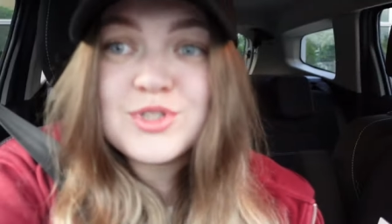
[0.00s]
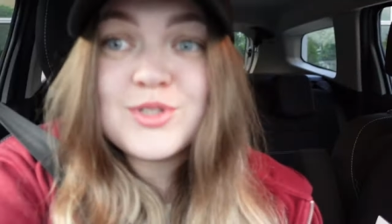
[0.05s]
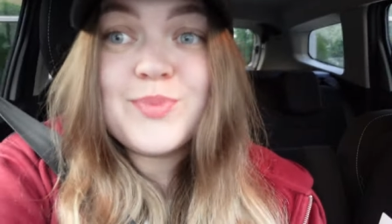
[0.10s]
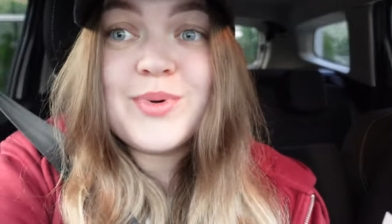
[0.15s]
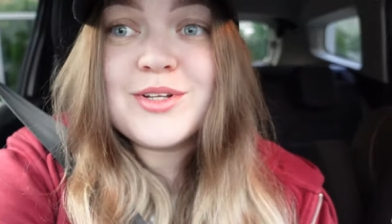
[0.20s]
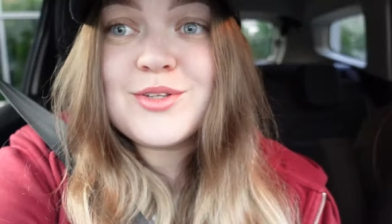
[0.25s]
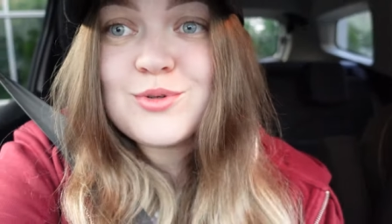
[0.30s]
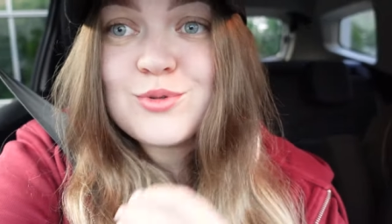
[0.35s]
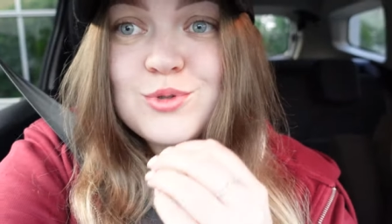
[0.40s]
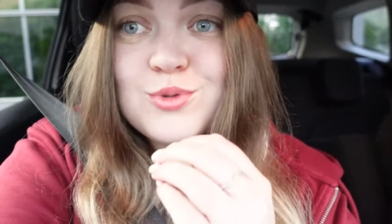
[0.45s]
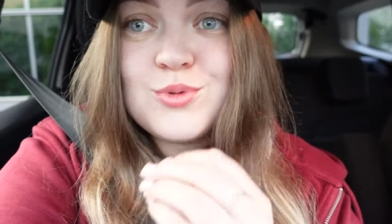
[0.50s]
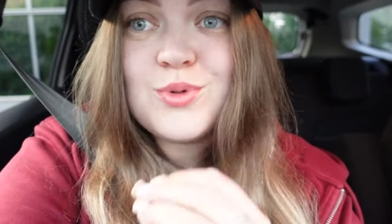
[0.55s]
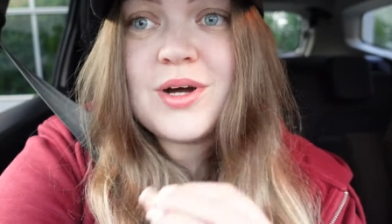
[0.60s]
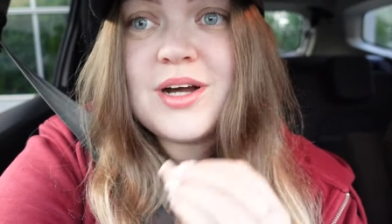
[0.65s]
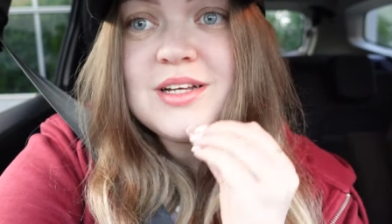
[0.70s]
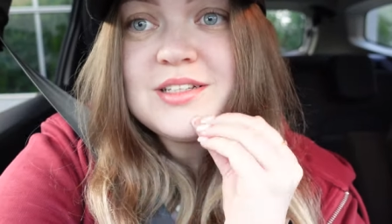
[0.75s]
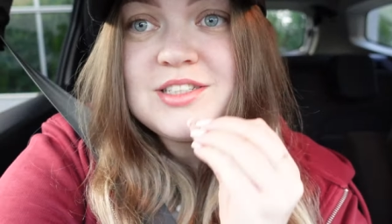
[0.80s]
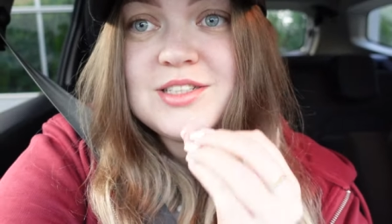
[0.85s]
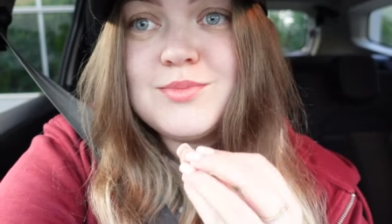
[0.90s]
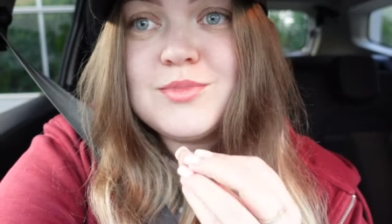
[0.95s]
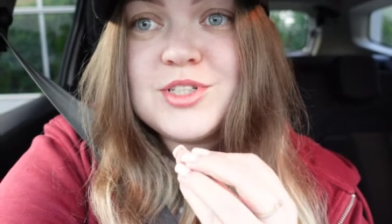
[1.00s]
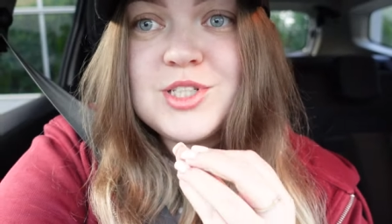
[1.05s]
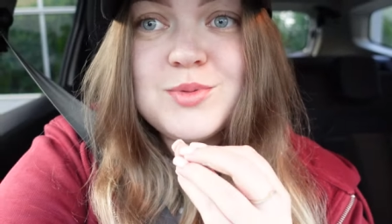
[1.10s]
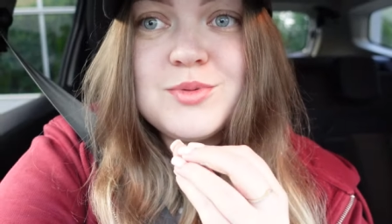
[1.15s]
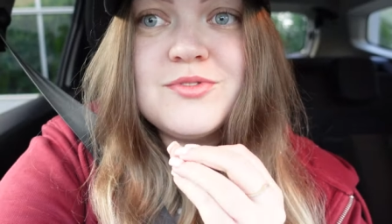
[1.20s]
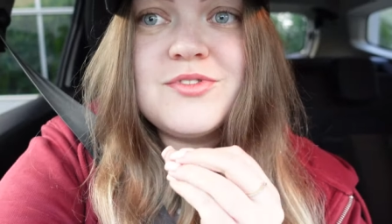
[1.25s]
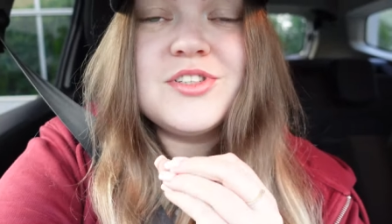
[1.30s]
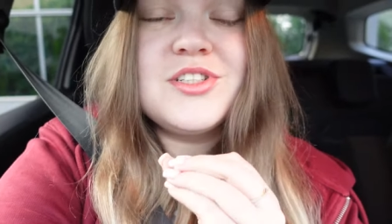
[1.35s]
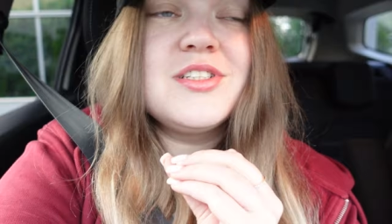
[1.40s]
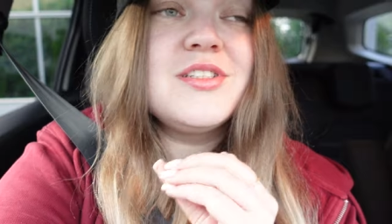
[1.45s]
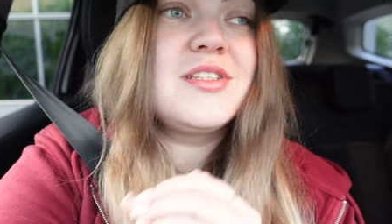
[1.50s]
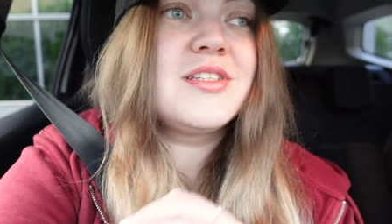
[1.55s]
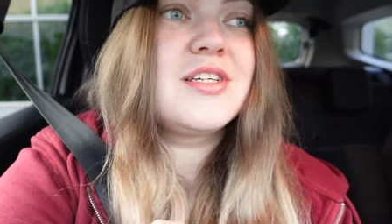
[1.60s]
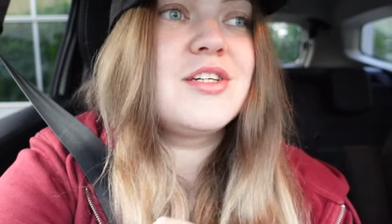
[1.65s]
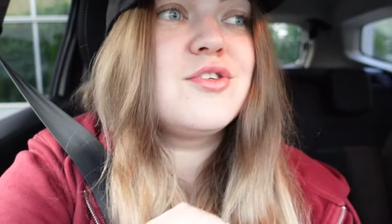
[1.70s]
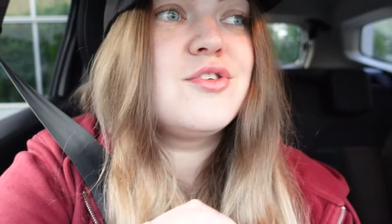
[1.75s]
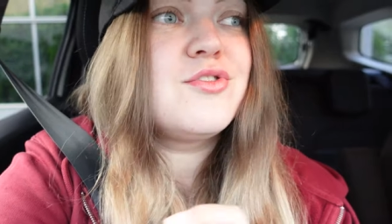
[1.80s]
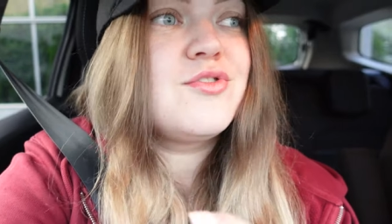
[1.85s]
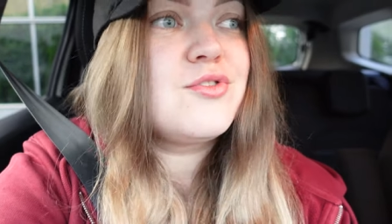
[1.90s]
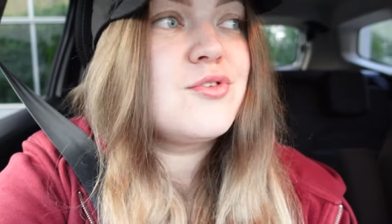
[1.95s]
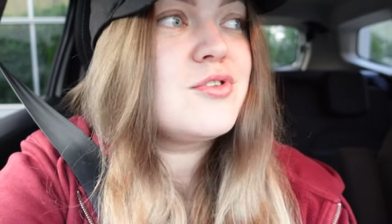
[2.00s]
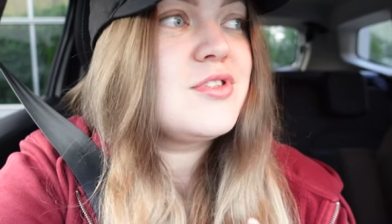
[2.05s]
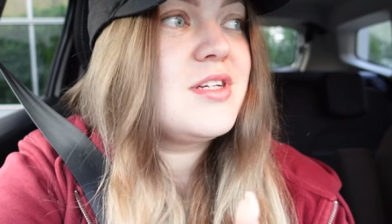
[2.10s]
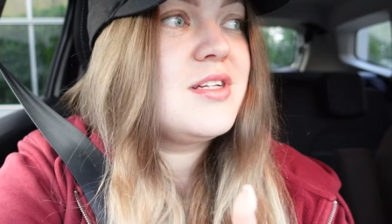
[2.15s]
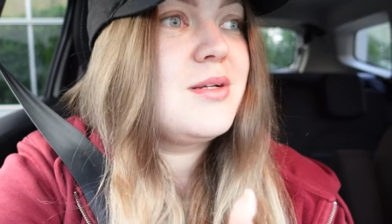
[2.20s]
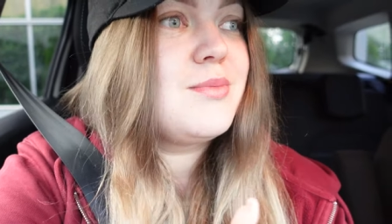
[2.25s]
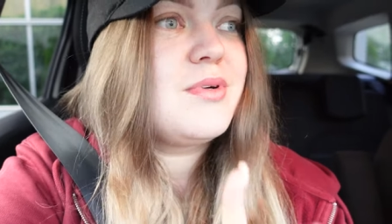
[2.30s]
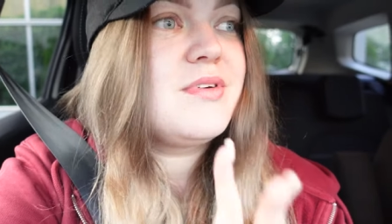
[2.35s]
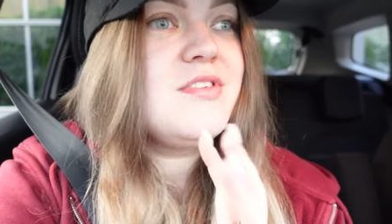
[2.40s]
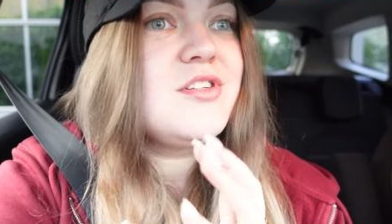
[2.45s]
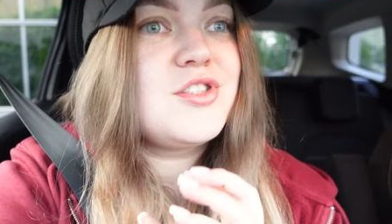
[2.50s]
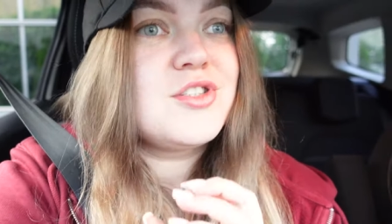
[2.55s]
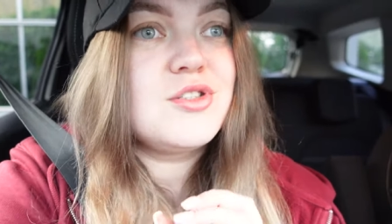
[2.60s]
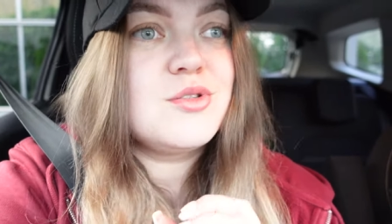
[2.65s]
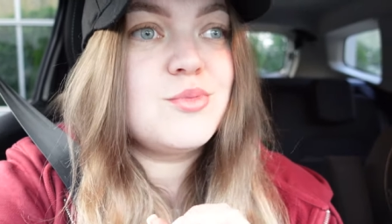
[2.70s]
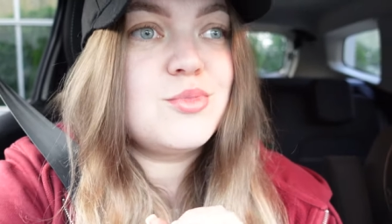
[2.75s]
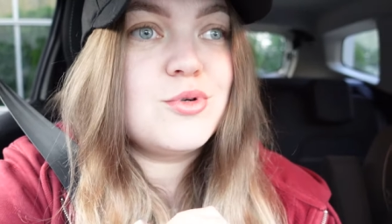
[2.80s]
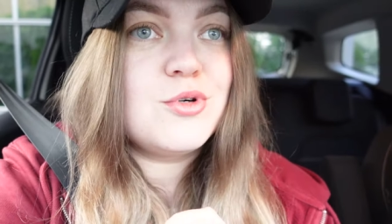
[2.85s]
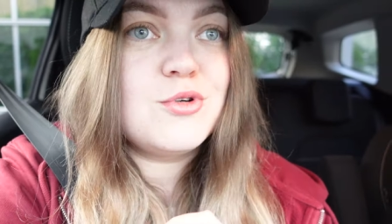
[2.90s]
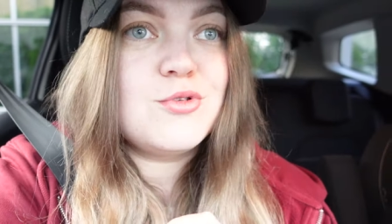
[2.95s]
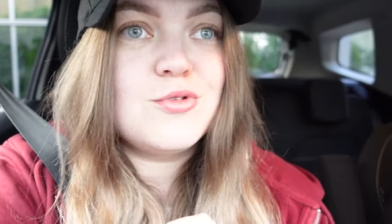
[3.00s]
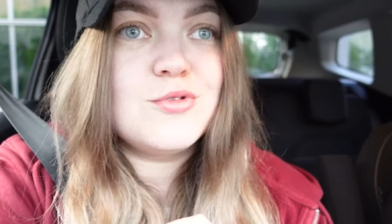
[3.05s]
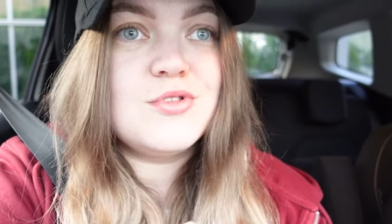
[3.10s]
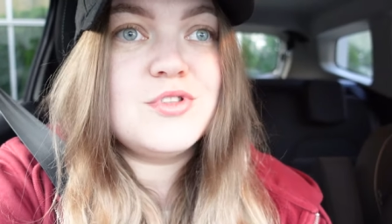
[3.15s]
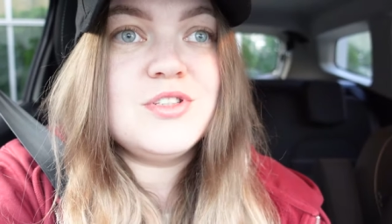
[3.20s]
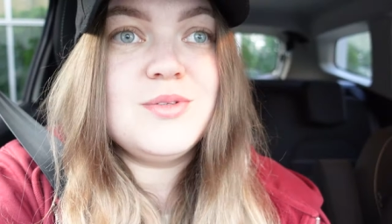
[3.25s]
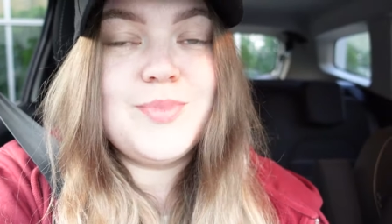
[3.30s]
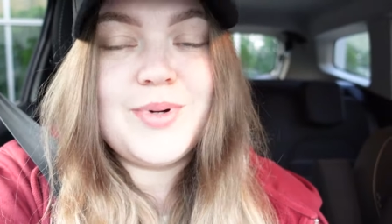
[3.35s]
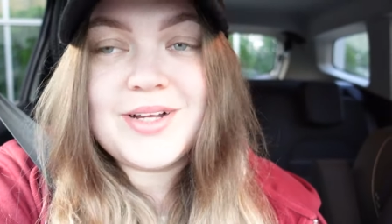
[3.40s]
przypadku, słuchajcie, mieliśmy właśnie takiego fuksa, naprawdę, że nie było ludzi.